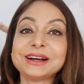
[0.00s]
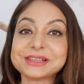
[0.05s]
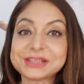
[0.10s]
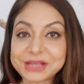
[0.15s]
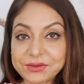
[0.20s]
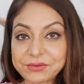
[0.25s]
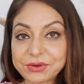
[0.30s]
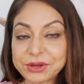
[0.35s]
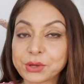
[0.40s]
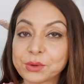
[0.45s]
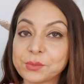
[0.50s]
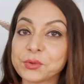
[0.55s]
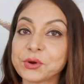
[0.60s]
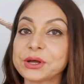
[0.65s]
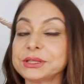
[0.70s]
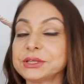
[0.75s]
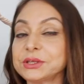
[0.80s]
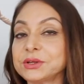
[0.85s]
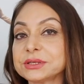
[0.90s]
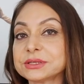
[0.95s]
अस्सलाम वालेकुम
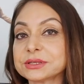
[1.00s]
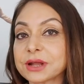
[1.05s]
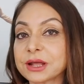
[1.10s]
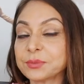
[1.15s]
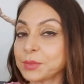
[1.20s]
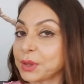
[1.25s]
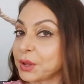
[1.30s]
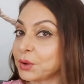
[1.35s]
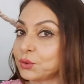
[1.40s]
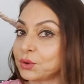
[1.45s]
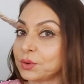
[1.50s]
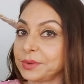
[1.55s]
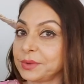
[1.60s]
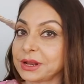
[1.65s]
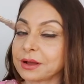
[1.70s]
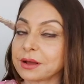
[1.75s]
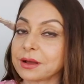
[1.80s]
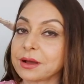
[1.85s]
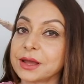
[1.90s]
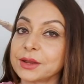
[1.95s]
खातिन हजरात मैं हूँ
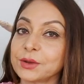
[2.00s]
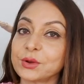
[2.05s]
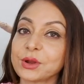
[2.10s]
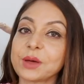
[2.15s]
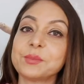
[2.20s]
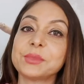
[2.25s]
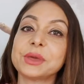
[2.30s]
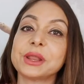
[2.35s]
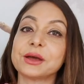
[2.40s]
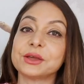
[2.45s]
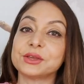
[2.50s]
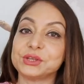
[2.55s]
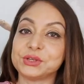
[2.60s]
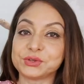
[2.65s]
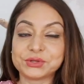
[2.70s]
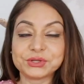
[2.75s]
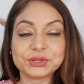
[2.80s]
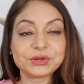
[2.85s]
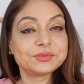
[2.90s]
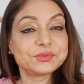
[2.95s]
रुबीना खान और आप मेरा
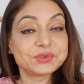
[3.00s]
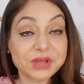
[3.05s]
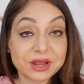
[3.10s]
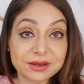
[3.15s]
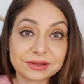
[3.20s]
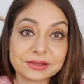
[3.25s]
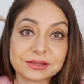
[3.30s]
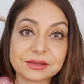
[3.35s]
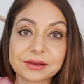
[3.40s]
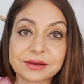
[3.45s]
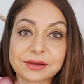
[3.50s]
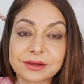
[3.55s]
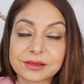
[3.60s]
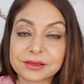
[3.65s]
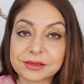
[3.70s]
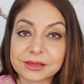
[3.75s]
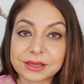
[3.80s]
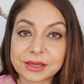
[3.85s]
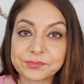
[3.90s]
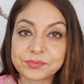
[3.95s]
यूट्यूब चैनल देख
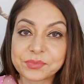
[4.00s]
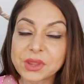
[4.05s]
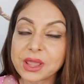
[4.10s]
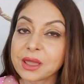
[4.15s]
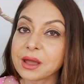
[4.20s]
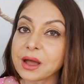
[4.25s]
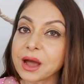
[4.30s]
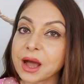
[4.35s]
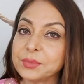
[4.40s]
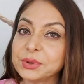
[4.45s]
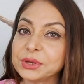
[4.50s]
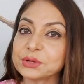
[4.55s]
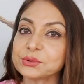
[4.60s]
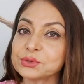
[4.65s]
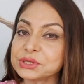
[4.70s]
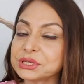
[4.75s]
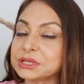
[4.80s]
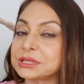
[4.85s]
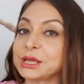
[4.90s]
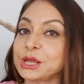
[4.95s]
रहे हैं अभी
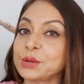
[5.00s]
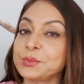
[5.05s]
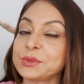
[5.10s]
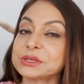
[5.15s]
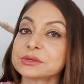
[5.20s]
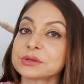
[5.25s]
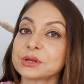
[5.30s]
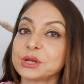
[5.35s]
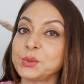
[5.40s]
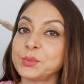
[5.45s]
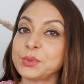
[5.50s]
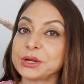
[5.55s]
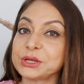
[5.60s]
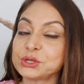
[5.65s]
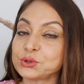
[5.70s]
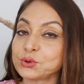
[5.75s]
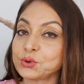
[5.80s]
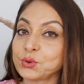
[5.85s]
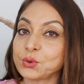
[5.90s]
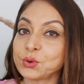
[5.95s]
कुछ ही देर में स्क्रीन पर
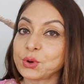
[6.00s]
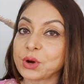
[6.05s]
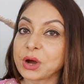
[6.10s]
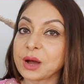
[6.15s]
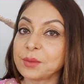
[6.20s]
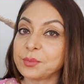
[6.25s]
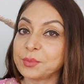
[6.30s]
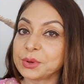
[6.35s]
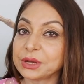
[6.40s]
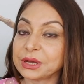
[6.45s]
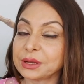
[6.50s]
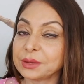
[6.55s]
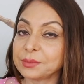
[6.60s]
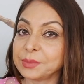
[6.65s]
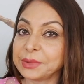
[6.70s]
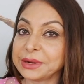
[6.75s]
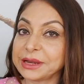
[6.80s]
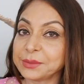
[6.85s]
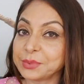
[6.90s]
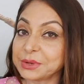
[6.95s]
जो आप
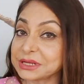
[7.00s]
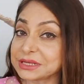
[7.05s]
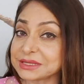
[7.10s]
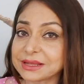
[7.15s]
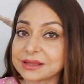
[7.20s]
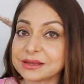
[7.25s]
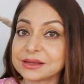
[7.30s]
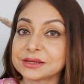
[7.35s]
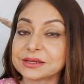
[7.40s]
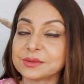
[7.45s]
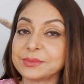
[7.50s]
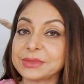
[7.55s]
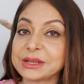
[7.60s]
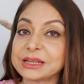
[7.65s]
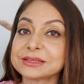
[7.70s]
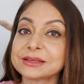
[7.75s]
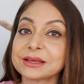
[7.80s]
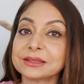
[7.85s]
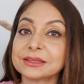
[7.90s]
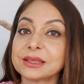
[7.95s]
बड़ी पर्सनालिटी मेरे
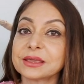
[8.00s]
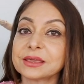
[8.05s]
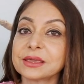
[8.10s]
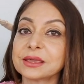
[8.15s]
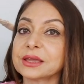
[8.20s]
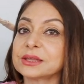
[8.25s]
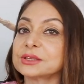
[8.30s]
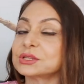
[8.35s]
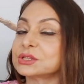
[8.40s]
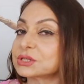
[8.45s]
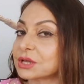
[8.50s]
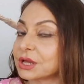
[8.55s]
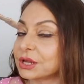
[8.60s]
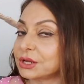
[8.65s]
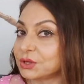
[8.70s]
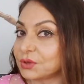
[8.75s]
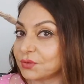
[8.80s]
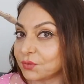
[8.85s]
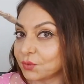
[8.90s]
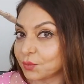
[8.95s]
साथ देखेंगे जिसका
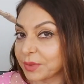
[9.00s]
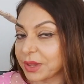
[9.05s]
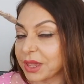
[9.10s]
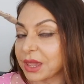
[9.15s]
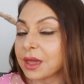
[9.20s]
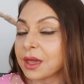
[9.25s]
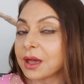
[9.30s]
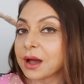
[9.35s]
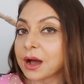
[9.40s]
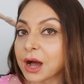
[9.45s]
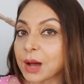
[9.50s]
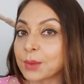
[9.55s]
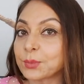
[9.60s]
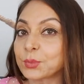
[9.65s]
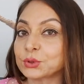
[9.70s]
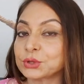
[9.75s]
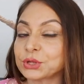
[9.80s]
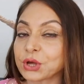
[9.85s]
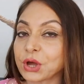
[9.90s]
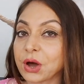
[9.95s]
इंटरव्यू मैं
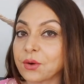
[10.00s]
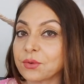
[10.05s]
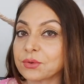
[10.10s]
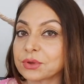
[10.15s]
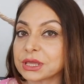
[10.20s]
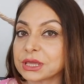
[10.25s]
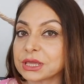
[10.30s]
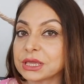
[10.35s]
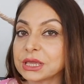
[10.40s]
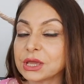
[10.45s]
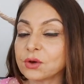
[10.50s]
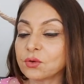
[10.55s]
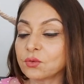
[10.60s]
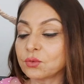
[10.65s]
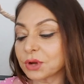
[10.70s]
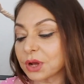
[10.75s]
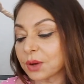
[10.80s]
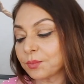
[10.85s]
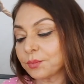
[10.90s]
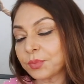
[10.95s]
आपको दिखाऊंगी
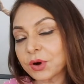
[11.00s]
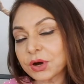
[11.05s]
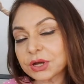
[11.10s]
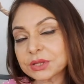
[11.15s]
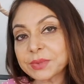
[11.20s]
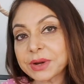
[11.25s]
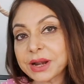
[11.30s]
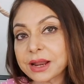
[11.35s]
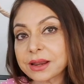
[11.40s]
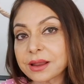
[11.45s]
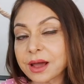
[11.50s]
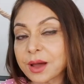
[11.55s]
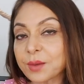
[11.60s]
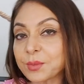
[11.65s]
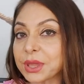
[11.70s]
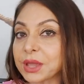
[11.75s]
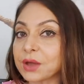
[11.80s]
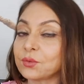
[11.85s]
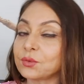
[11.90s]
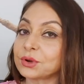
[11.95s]
उनका बहुत बड़ा नाम
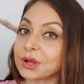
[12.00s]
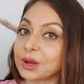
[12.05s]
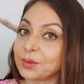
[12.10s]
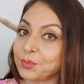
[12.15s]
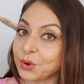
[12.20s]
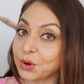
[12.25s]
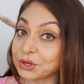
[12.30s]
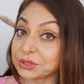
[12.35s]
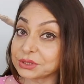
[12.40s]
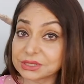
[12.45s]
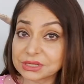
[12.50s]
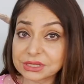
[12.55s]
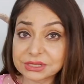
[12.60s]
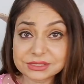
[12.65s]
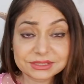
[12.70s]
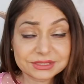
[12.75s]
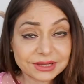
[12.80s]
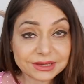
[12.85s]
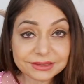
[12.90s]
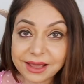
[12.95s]
है उनका बहुत
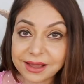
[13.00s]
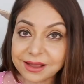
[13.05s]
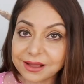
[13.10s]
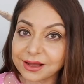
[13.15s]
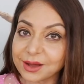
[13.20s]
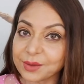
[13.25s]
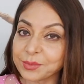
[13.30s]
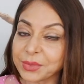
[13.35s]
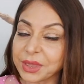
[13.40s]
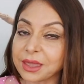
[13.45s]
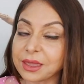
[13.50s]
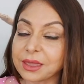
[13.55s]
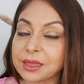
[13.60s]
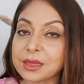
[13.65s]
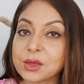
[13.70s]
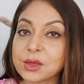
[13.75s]
ज़्यादा काम है